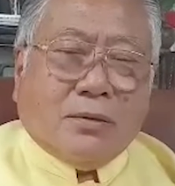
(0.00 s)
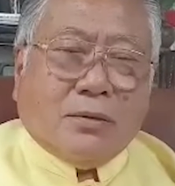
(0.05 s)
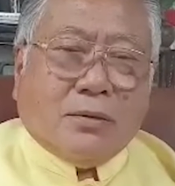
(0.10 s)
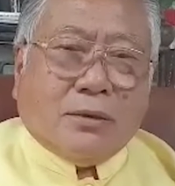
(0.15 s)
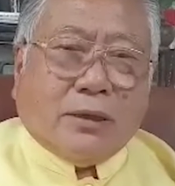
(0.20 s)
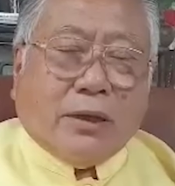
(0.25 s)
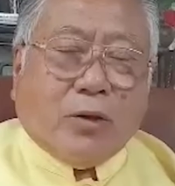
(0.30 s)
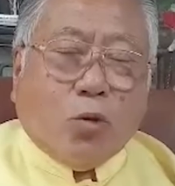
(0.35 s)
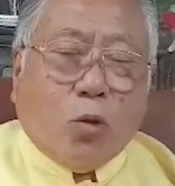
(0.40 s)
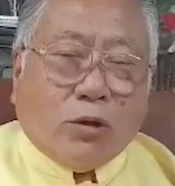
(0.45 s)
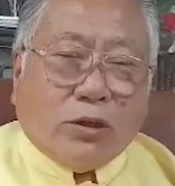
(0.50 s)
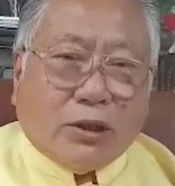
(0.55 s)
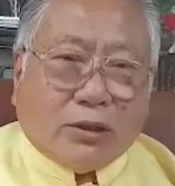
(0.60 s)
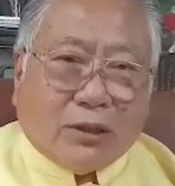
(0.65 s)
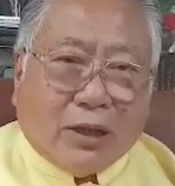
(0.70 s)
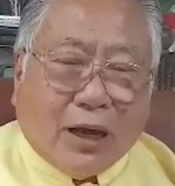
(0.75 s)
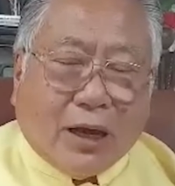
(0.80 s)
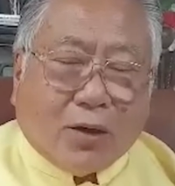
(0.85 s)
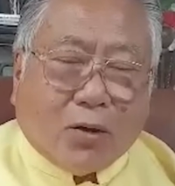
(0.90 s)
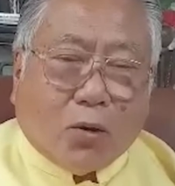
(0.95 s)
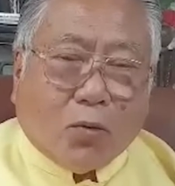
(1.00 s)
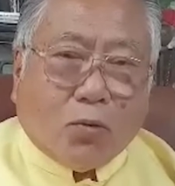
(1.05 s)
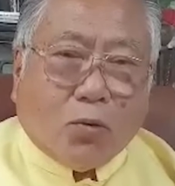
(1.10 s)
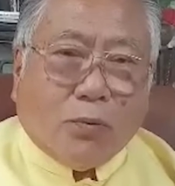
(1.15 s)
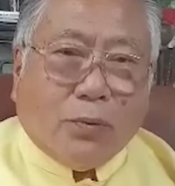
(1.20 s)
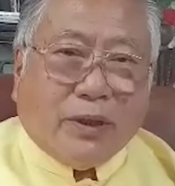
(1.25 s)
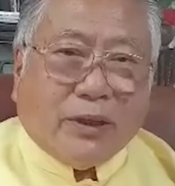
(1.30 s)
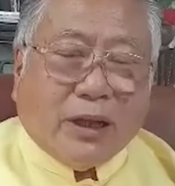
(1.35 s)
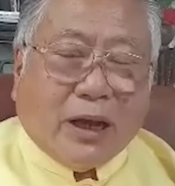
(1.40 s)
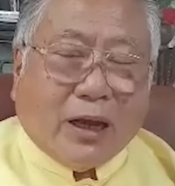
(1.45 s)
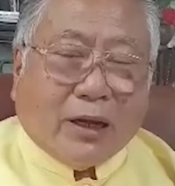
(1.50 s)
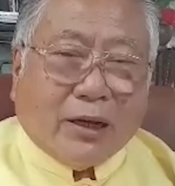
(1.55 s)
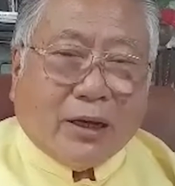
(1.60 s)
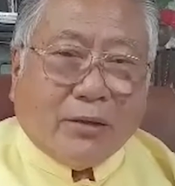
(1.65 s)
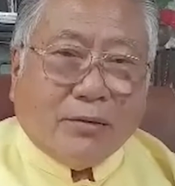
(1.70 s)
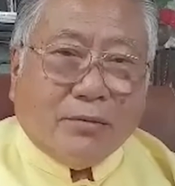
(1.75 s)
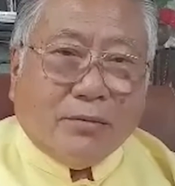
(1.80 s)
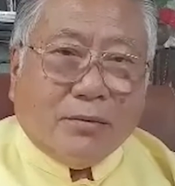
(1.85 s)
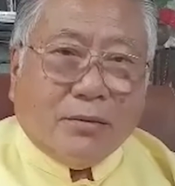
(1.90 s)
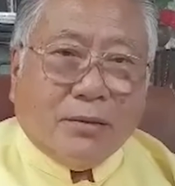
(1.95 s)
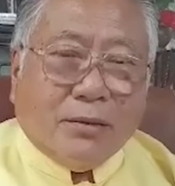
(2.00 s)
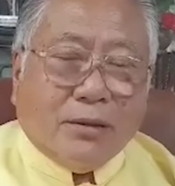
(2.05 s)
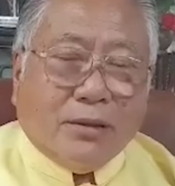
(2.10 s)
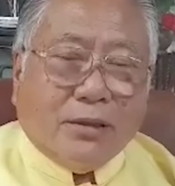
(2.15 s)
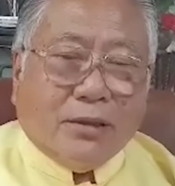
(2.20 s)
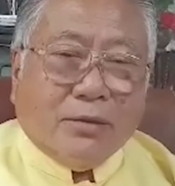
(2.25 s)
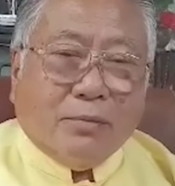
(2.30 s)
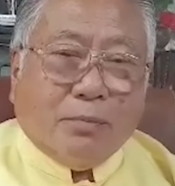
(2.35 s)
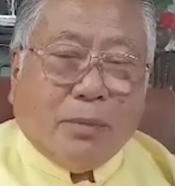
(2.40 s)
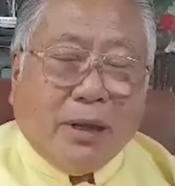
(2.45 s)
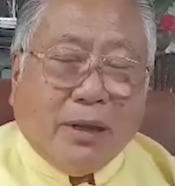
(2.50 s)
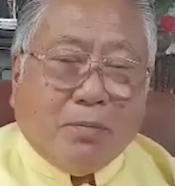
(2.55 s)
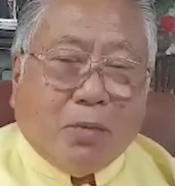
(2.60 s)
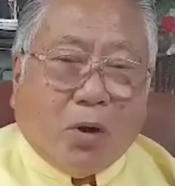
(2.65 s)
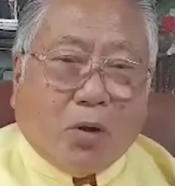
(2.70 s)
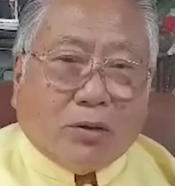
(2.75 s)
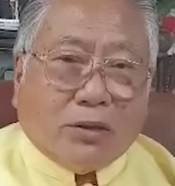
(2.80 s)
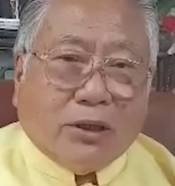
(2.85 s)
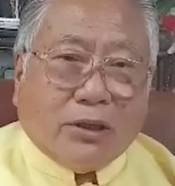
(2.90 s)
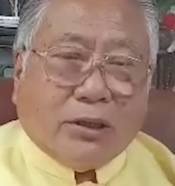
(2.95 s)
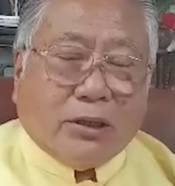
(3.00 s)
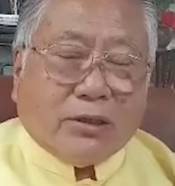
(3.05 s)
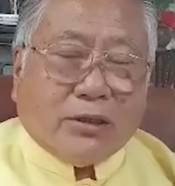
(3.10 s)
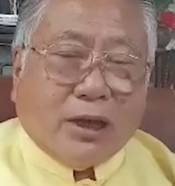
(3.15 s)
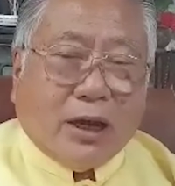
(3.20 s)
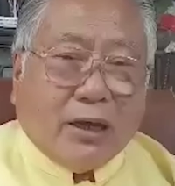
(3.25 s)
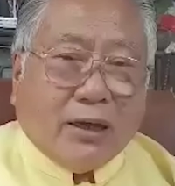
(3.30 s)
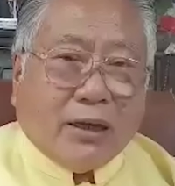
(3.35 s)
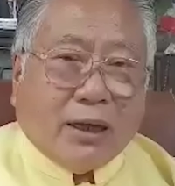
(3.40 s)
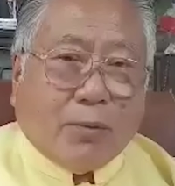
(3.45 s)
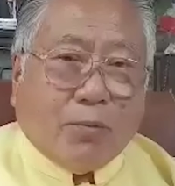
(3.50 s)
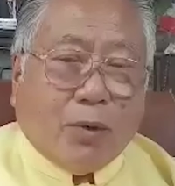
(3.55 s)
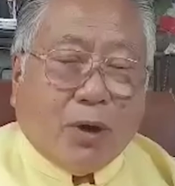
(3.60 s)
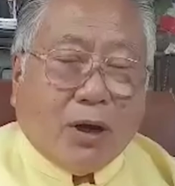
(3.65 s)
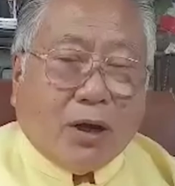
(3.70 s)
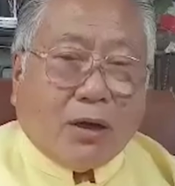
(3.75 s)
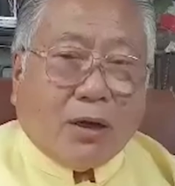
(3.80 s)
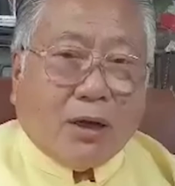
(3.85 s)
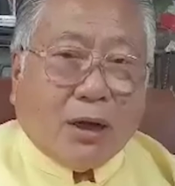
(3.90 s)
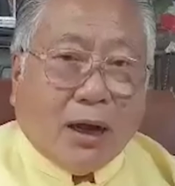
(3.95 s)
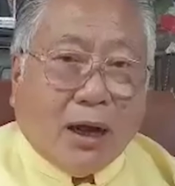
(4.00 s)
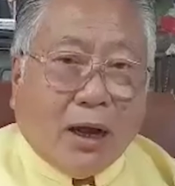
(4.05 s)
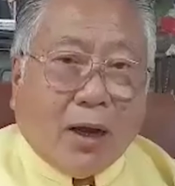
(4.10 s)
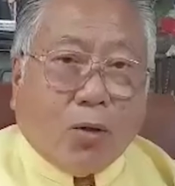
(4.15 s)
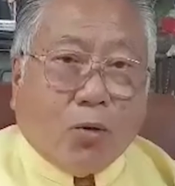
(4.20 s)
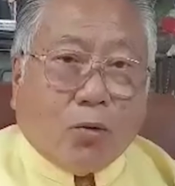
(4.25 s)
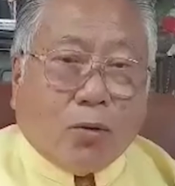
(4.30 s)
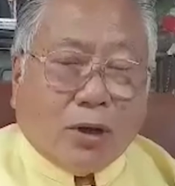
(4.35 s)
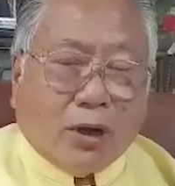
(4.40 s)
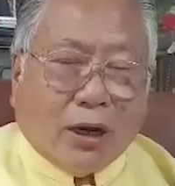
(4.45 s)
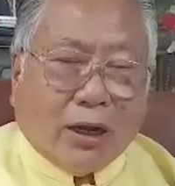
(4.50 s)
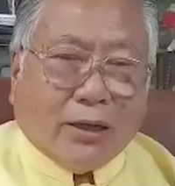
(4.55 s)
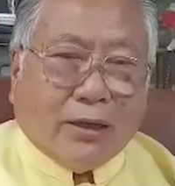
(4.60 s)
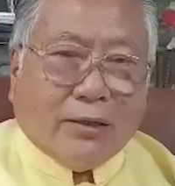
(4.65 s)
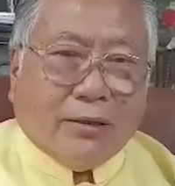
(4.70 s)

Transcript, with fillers: ในดวงชะตาของคุณพิธานั้นไม่เหมาะที่จะใช้คำว่าก้าวไกล